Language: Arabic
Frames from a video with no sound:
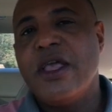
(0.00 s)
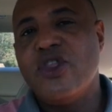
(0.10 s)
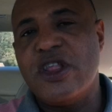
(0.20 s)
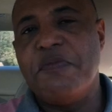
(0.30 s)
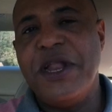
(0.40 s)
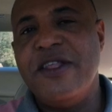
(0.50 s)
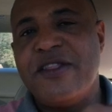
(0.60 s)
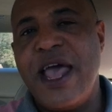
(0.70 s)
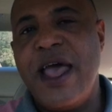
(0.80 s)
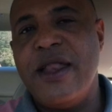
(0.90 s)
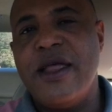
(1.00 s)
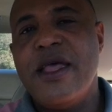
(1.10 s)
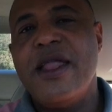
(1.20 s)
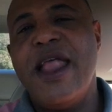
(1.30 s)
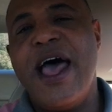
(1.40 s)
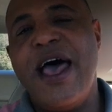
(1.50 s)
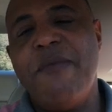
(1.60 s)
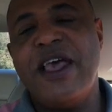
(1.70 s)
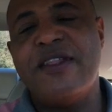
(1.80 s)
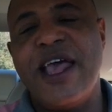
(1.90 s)
جسم الانسان لها
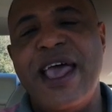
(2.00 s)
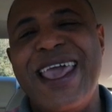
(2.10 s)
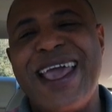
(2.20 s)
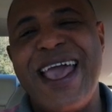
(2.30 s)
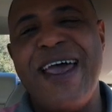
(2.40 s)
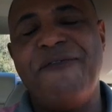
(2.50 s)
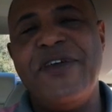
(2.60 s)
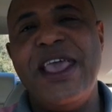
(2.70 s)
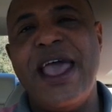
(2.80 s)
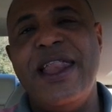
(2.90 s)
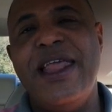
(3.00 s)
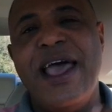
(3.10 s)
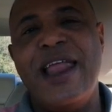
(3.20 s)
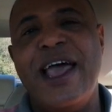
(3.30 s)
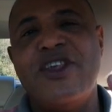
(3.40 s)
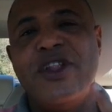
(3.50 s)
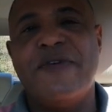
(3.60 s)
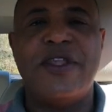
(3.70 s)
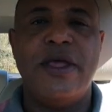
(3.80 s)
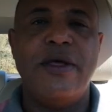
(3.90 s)
مزايا كافيه لعلاج
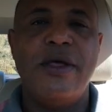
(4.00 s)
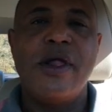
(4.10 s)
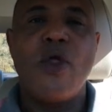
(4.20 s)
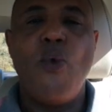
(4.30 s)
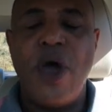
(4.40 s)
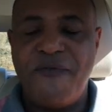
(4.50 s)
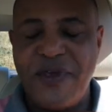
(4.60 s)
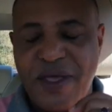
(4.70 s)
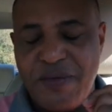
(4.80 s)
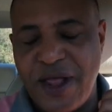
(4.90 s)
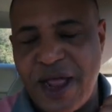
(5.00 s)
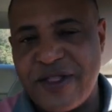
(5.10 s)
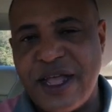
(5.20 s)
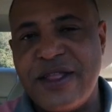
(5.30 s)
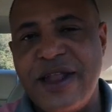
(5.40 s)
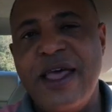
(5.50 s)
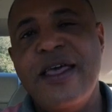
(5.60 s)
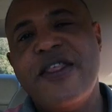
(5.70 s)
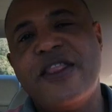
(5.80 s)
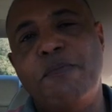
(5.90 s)
نفسه وفي دراساتنا
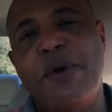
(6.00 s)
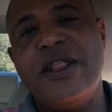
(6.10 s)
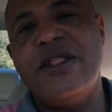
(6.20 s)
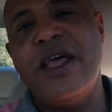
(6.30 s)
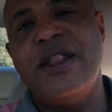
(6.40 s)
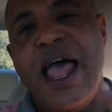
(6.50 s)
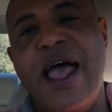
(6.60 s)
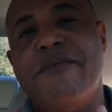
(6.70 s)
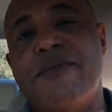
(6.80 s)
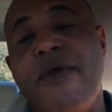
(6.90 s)
ثبتنا نعم